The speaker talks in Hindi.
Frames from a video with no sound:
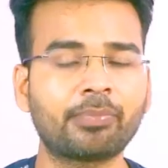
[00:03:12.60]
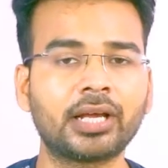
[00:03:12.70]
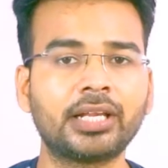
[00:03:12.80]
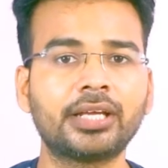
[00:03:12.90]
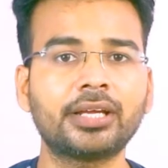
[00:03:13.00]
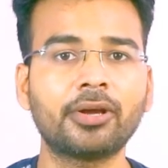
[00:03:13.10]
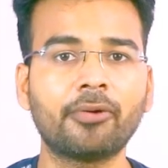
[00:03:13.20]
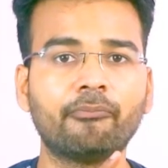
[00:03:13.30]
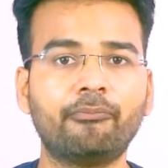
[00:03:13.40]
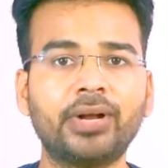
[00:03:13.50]
आपके लिए
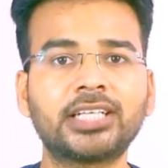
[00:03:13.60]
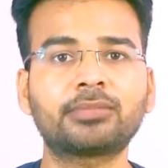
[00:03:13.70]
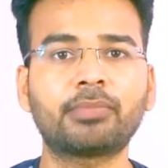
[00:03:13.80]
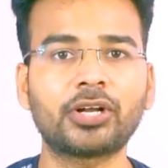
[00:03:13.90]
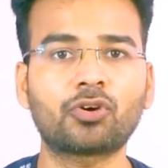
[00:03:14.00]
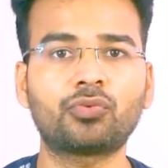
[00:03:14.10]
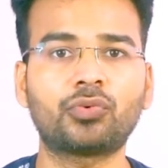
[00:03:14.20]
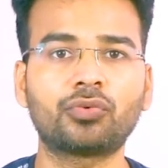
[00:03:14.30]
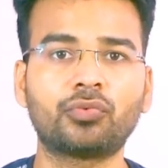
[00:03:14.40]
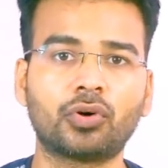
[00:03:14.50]
बेस्ट
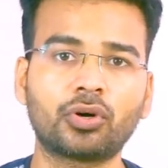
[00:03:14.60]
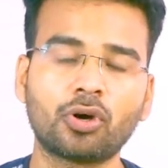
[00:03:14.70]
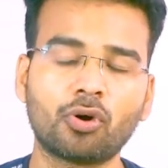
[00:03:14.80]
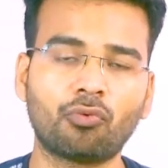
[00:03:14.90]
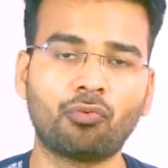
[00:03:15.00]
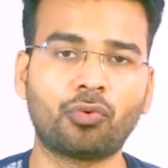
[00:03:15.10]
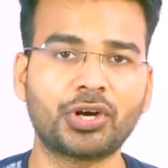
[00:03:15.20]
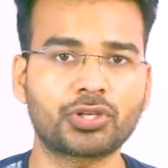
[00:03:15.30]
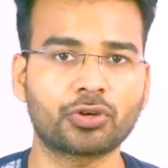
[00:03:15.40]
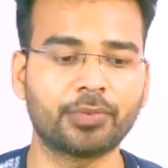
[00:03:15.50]
माइक्रोफोन फॉर
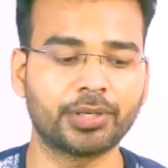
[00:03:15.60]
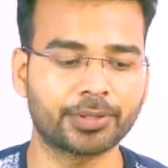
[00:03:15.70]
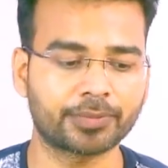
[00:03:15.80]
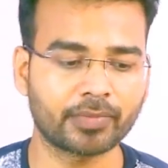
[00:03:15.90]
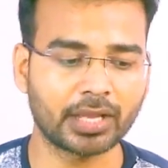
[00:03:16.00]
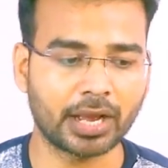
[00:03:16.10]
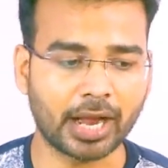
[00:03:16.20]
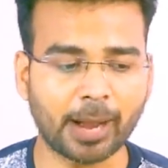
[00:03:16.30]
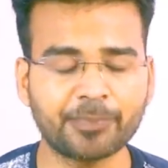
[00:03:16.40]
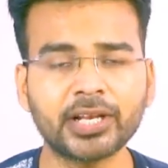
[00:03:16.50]
वॉइस ओवर
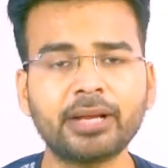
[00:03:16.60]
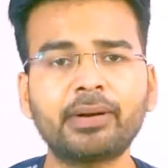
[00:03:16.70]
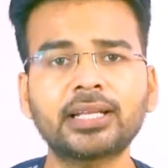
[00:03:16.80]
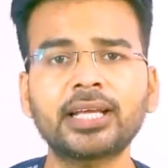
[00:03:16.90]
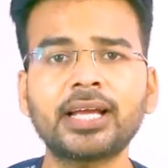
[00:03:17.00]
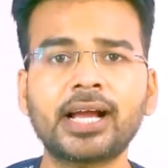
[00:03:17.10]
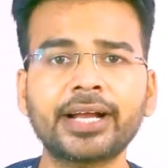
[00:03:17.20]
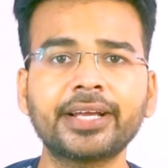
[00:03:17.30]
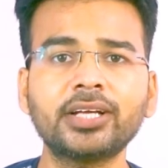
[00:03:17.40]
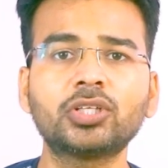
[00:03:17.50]
अब चलिए बढ़ते हैं
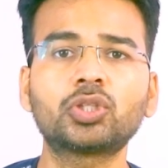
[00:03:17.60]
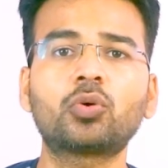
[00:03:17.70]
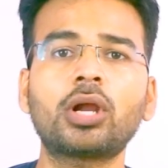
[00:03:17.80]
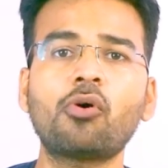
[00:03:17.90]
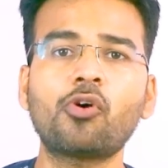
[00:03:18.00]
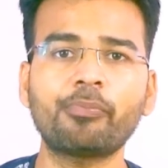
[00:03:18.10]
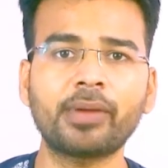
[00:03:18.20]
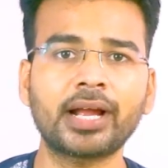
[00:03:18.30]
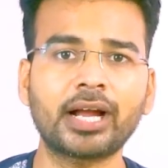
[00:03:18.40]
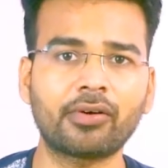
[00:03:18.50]
आगे थोड़ा और
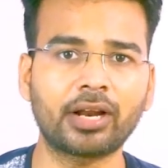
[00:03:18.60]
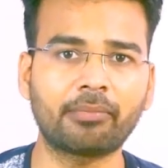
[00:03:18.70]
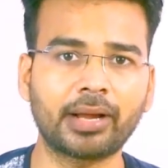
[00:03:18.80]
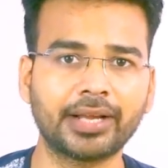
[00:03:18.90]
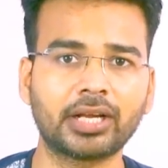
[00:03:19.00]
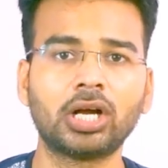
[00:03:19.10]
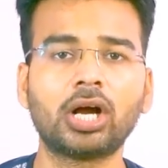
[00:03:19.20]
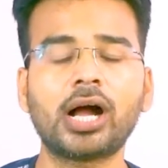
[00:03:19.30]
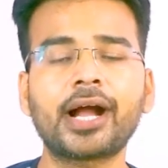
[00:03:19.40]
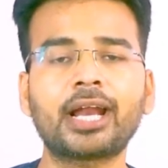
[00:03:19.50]
महंगा वाला माइक
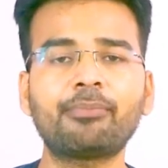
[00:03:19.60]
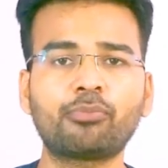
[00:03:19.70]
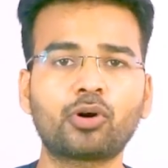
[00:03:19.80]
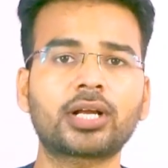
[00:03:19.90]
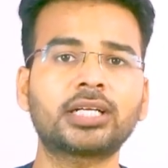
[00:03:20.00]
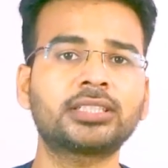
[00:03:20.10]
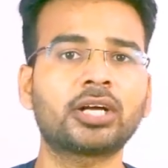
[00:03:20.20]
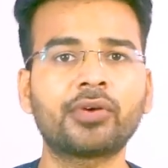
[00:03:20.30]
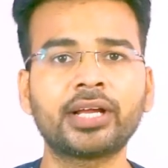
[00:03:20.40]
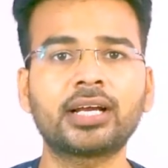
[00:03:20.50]
अगर आप पॉडकास्ट
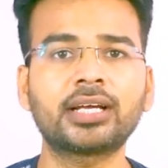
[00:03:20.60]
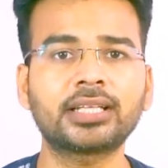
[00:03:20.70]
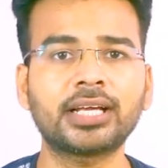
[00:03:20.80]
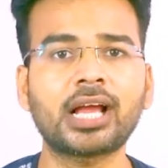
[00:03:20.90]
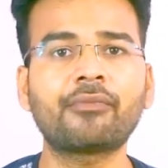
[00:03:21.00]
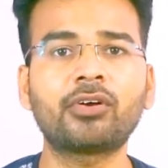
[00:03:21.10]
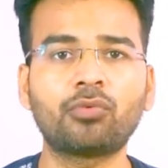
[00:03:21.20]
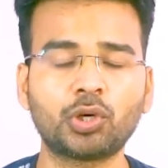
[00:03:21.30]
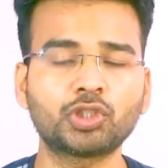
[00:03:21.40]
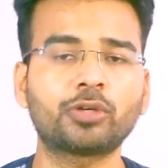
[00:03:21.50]
रिकॉर्डिंग करते हैं या फिर
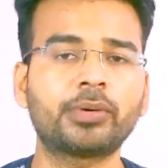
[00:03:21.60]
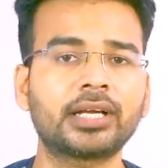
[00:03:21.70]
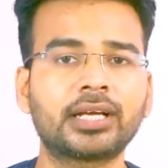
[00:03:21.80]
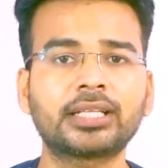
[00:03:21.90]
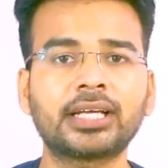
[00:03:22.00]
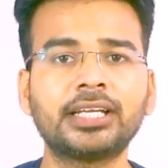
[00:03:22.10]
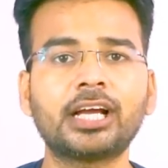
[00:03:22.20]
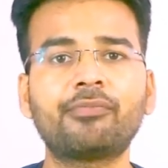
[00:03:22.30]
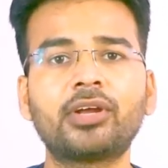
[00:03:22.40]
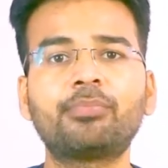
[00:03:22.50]
वॉइस ओवर करते हैं
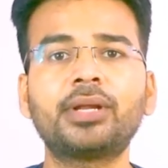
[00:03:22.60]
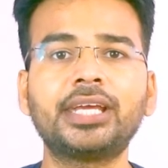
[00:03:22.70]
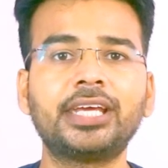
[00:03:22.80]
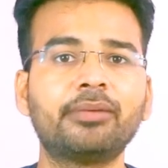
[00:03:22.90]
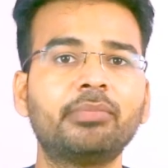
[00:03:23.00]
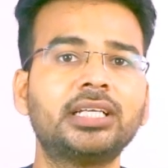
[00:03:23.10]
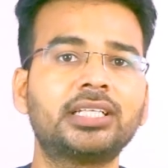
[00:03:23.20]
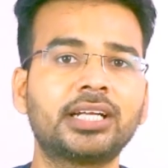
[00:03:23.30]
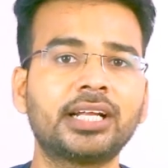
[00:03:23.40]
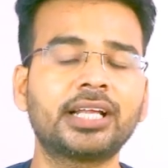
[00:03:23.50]
या फिर अपने गेमिंग
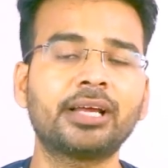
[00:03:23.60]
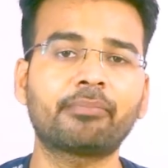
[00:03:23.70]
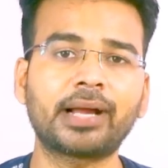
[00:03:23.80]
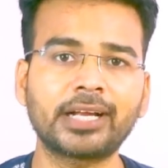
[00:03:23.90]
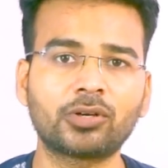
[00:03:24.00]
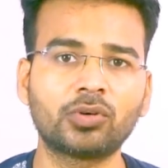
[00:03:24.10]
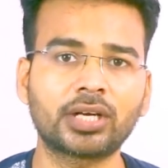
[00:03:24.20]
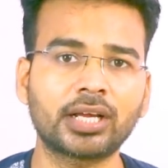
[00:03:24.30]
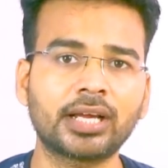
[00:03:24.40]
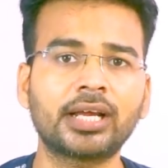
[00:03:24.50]
चैनल के लिए माइक ढूंढ
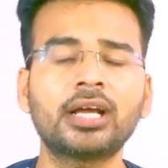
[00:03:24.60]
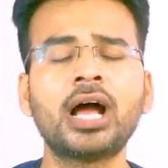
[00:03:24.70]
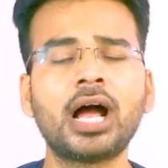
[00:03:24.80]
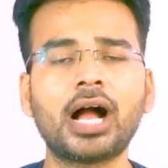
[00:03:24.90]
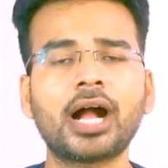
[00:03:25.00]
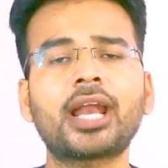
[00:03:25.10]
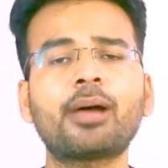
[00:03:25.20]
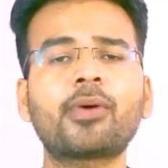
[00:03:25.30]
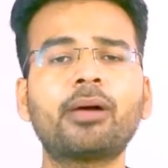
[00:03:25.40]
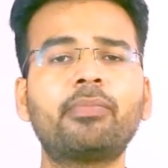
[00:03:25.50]
रहे हैं अगर
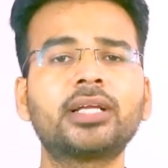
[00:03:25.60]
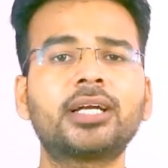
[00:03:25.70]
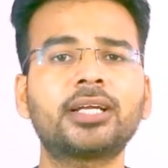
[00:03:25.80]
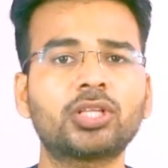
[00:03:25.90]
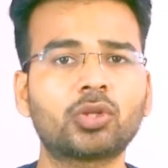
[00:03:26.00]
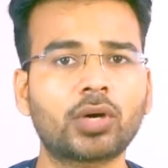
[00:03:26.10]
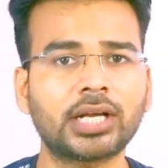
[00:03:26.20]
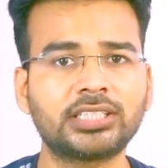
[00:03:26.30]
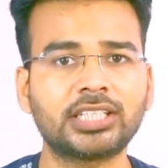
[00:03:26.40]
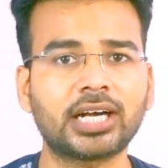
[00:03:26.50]
आपका बजट है
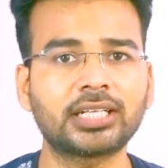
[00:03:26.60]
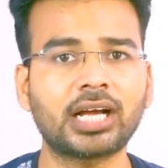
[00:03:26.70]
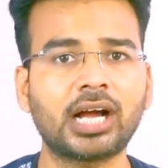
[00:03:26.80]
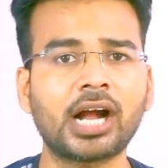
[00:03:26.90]
थोड़ा ज़्यादा